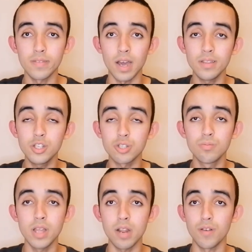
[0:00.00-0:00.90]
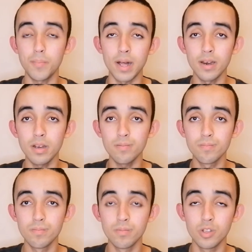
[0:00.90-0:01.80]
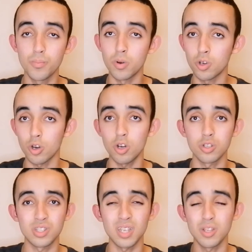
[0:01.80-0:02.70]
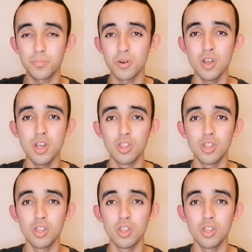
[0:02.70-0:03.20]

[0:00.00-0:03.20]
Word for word: Tadic gli arriva palla, dopo un cross, dopo,